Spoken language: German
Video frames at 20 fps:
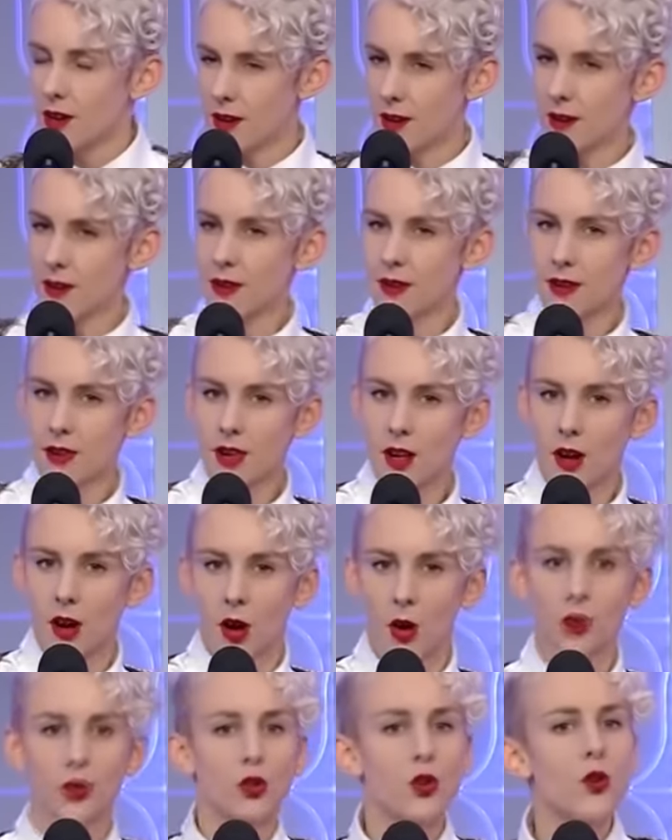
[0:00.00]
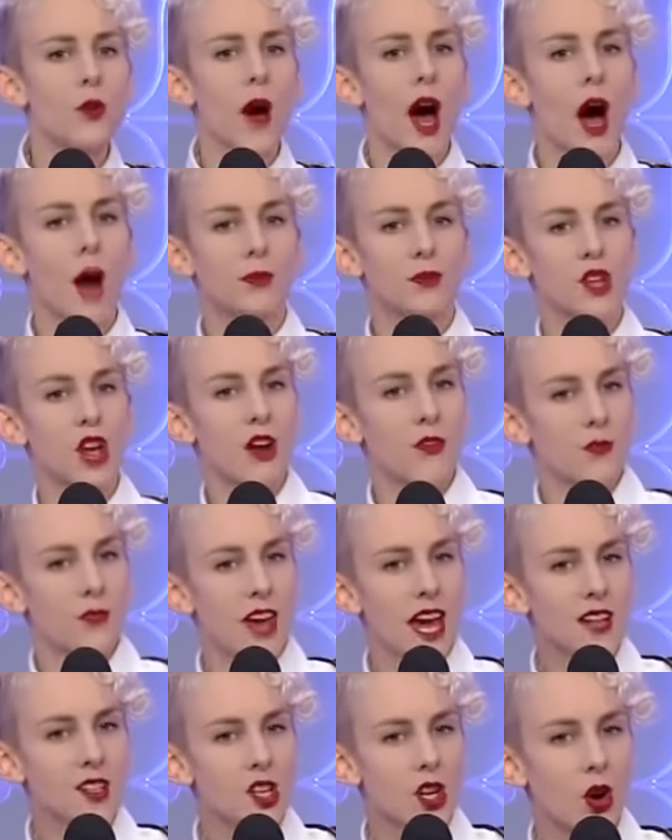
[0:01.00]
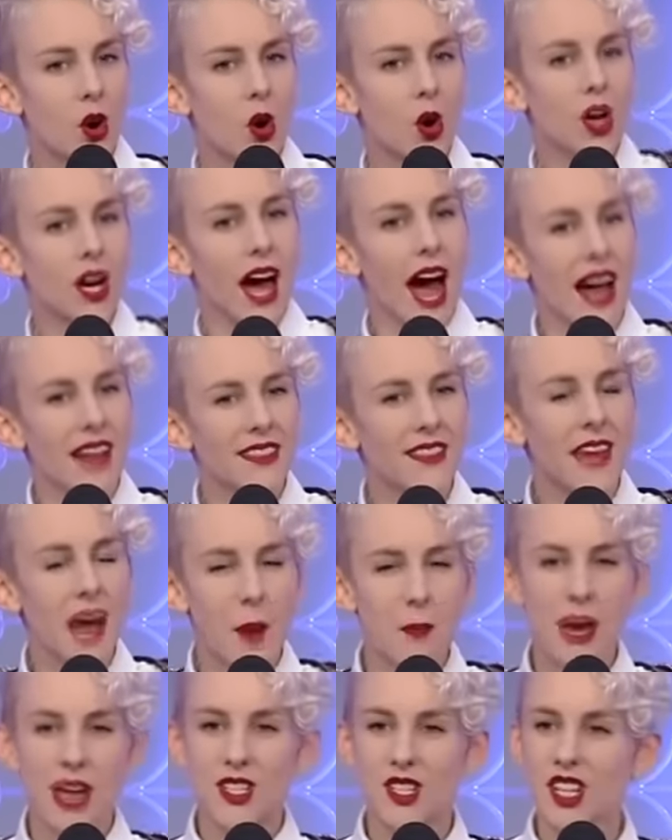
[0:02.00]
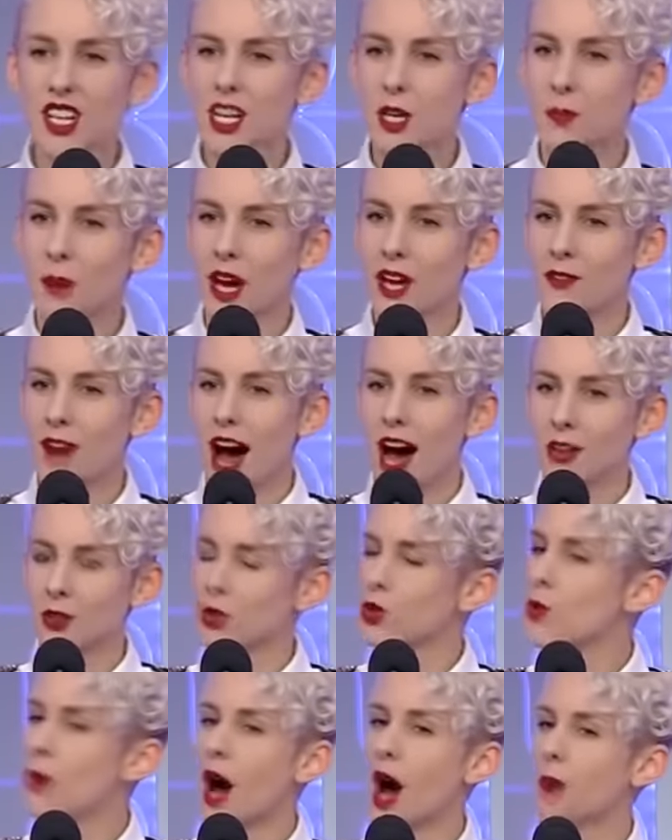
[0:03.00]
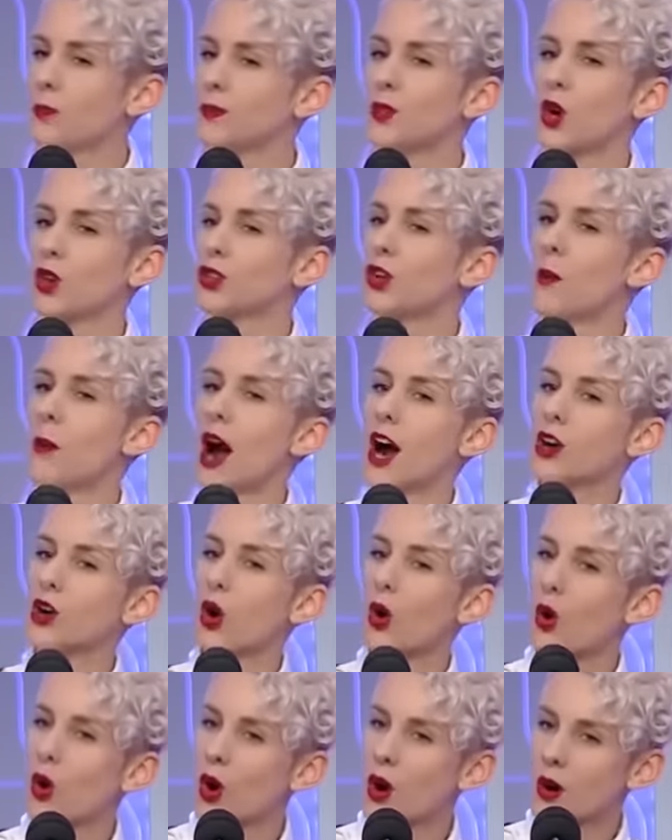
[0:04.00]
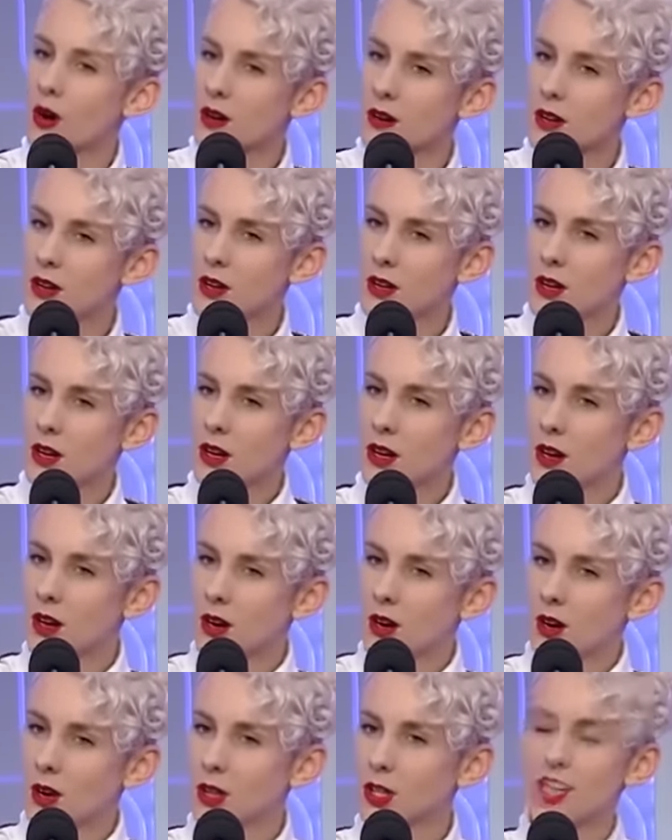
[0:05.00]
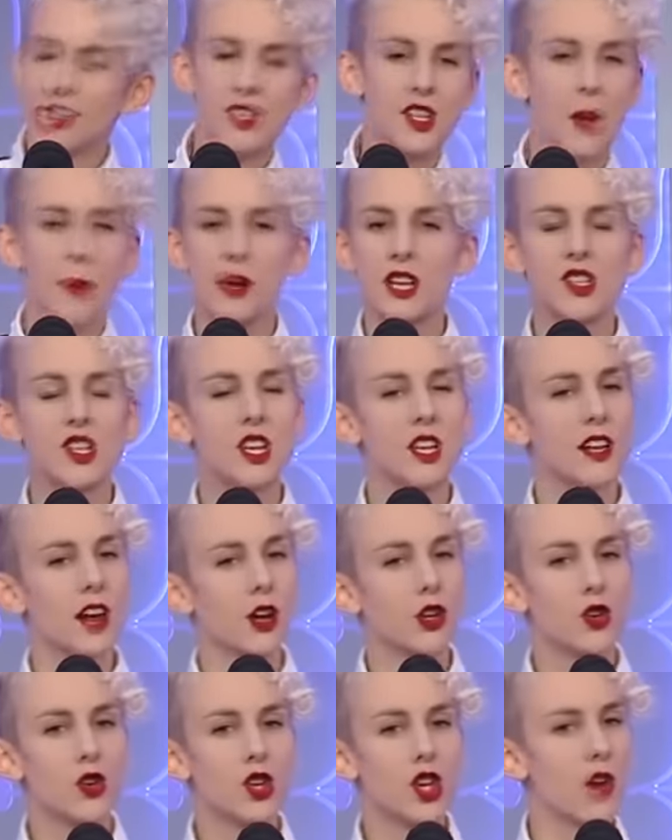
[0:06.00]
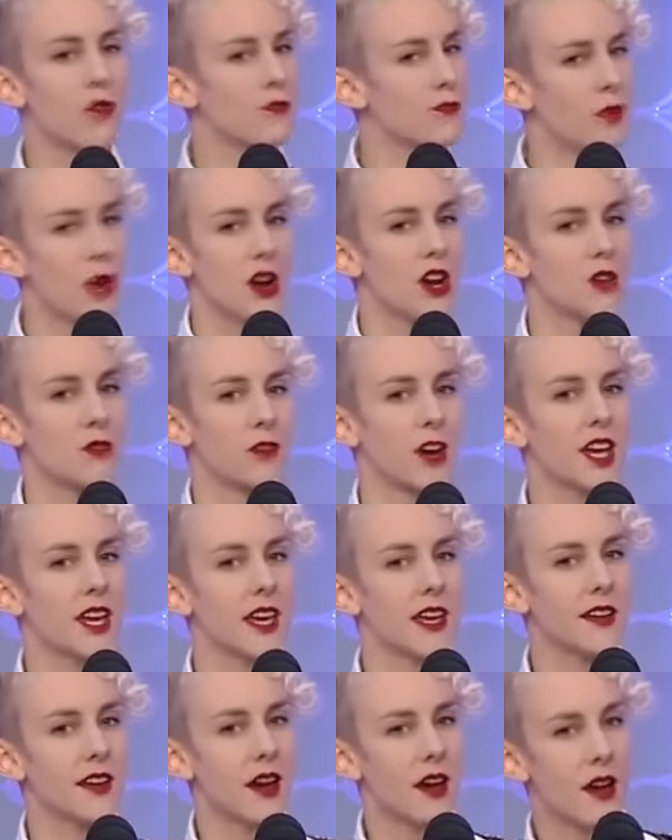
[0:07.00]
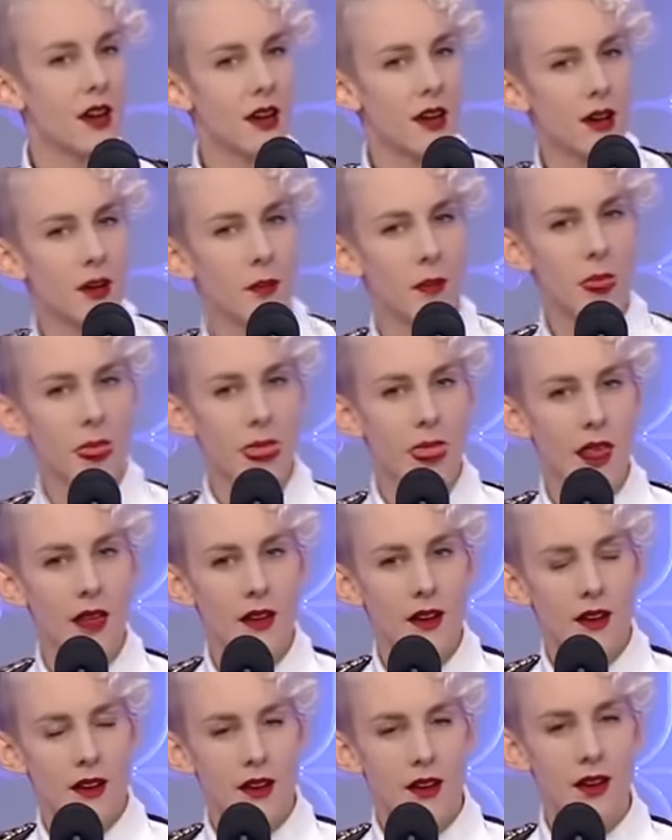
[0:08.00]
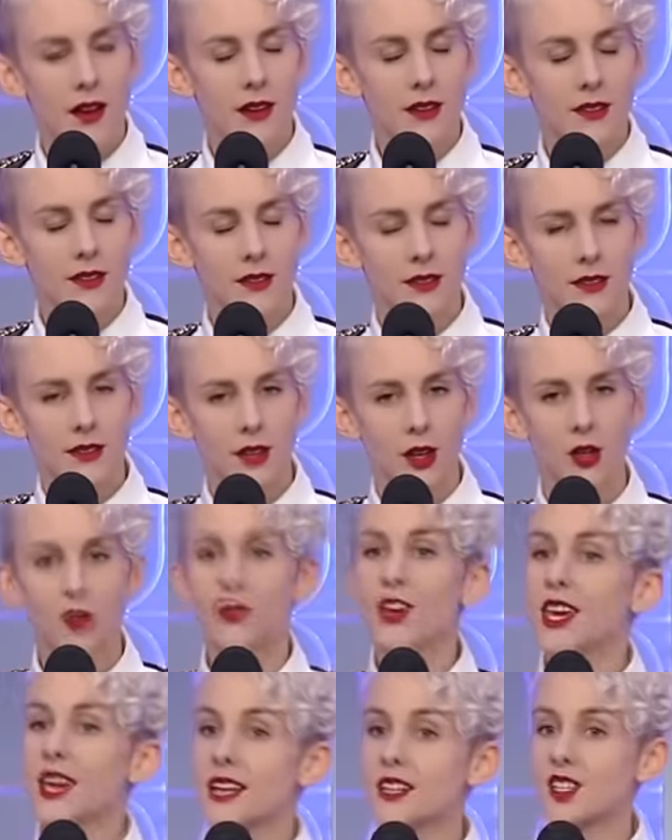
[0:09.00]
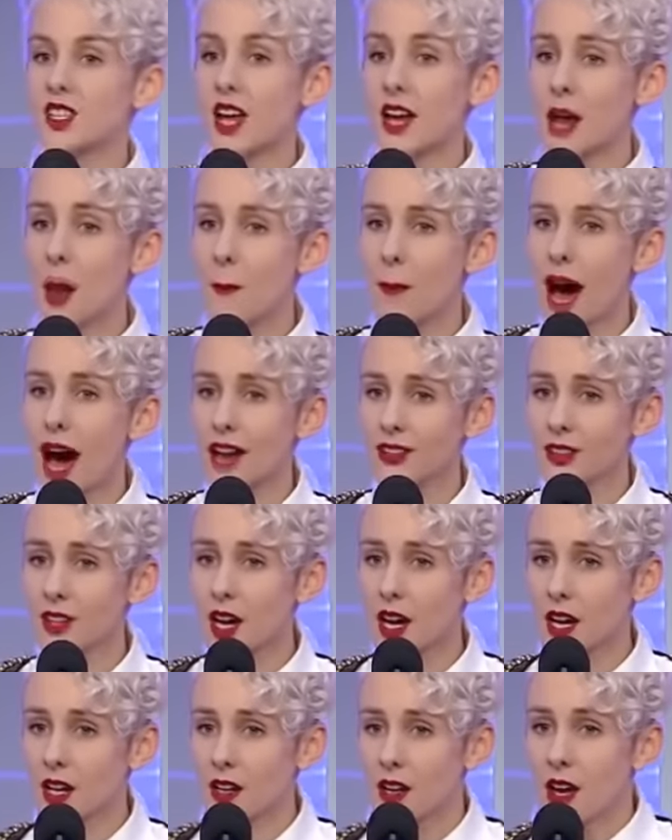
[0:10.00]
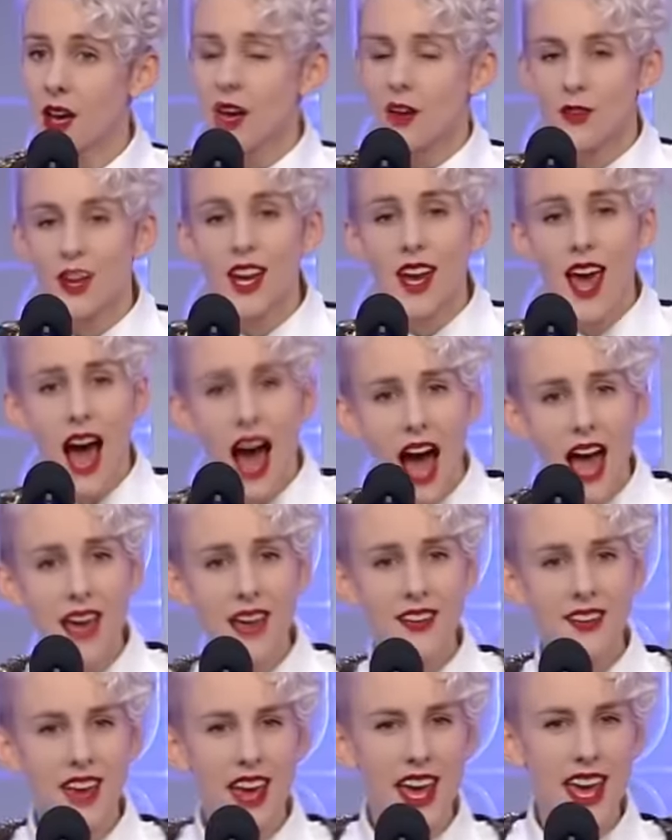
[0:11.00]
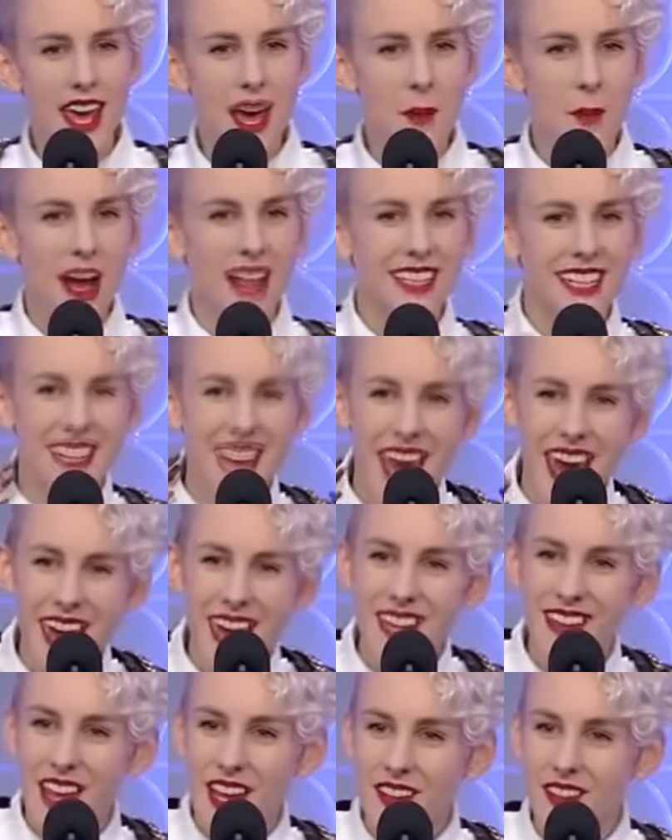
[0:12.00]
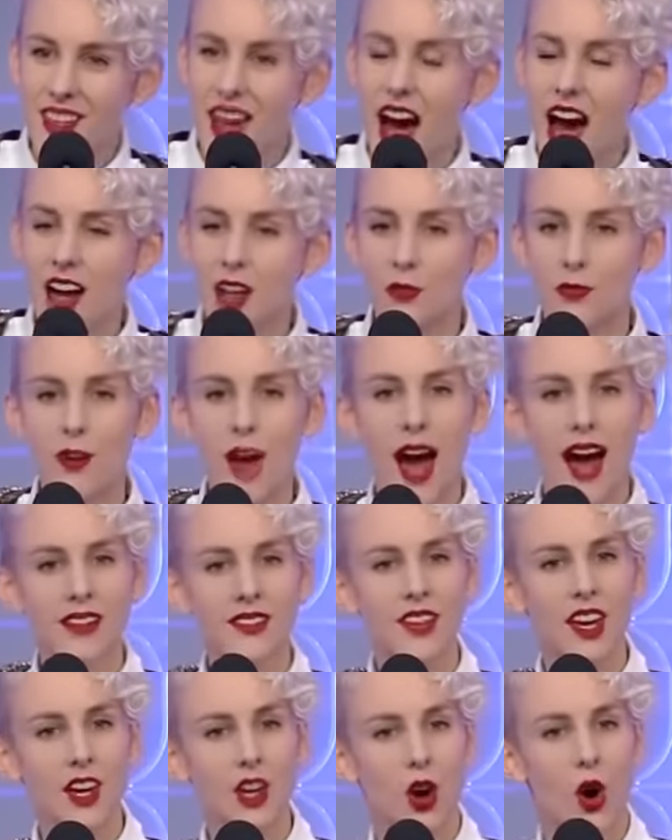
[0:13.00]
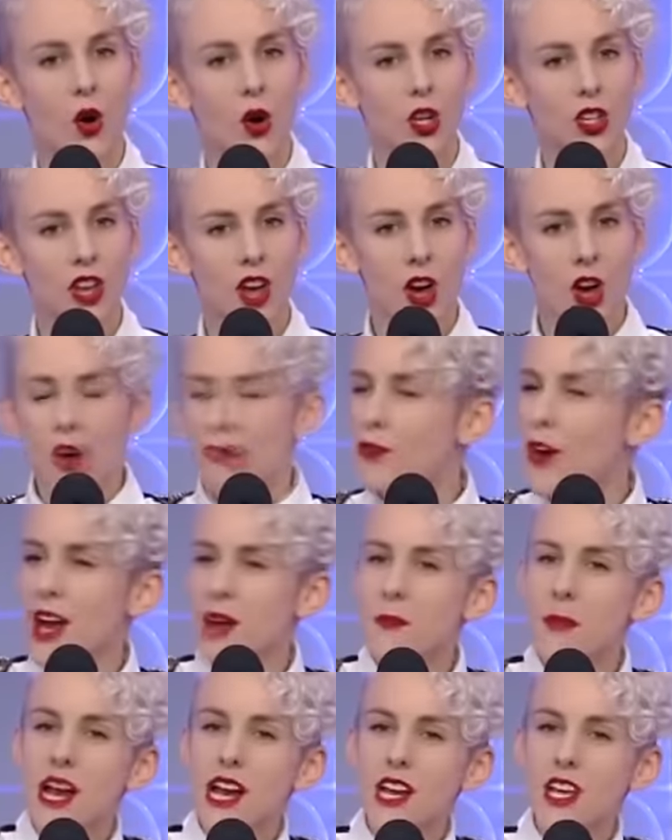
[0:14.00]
Ja? Und überhaupt so ein Fernsehkoch, kann der bei sich privat überhaupt noch normal kochen? Oder ist der bei sich in der Küche völlig frigid? Ja? Und wie geht's da der Partnerin, wenn der eigene Ehemann jeden Tag für andere kocht, für ein